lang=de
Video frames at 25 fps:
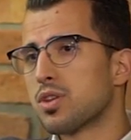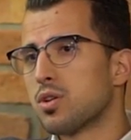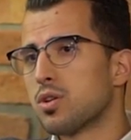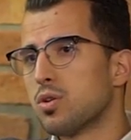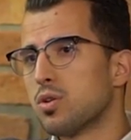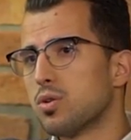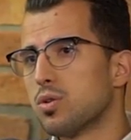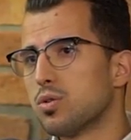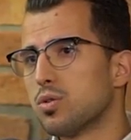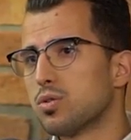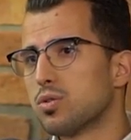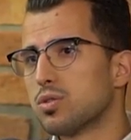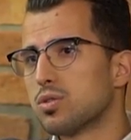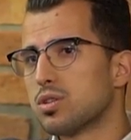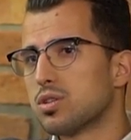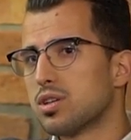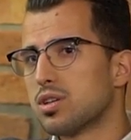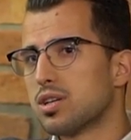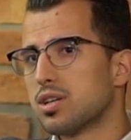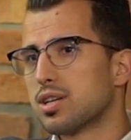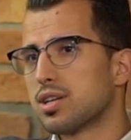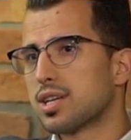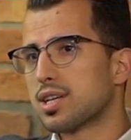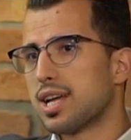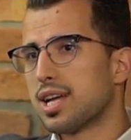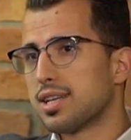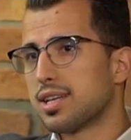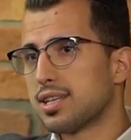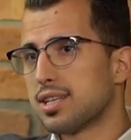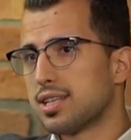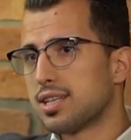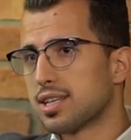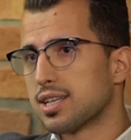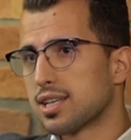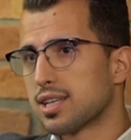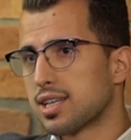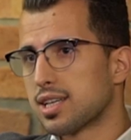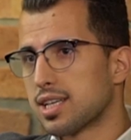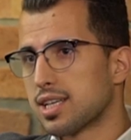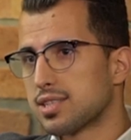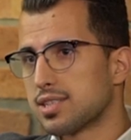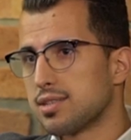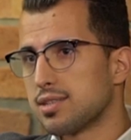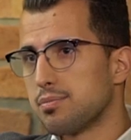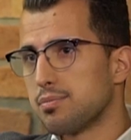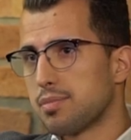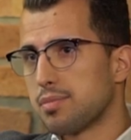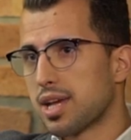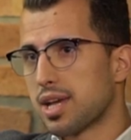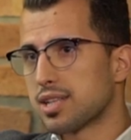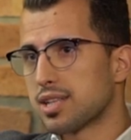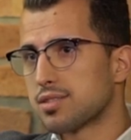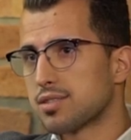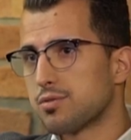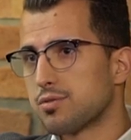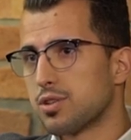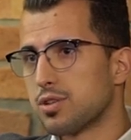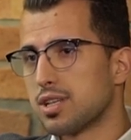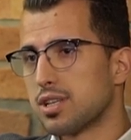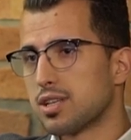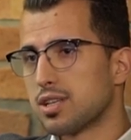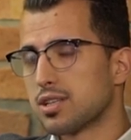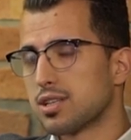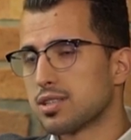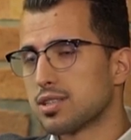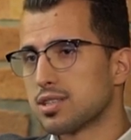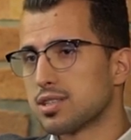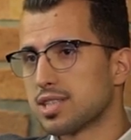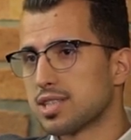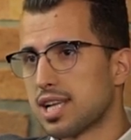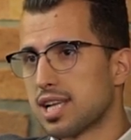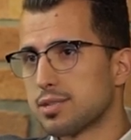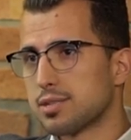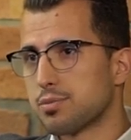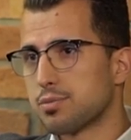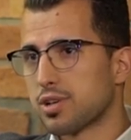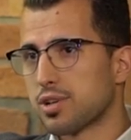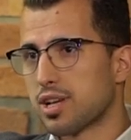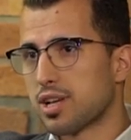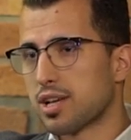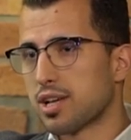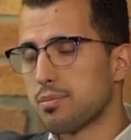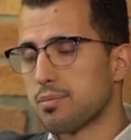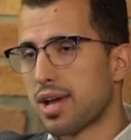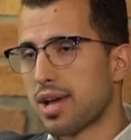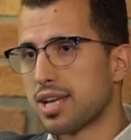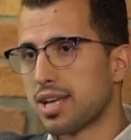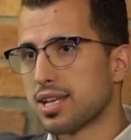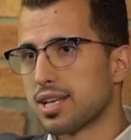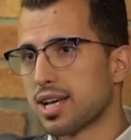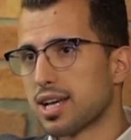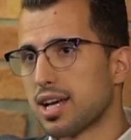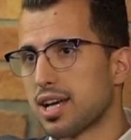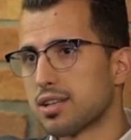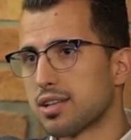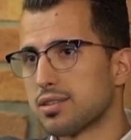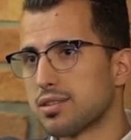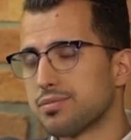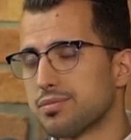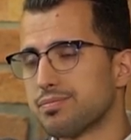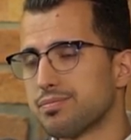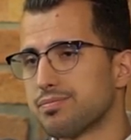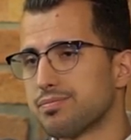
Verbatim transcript: und äh, kandidiere jetzt im März für den Salzburger Gemeinderat.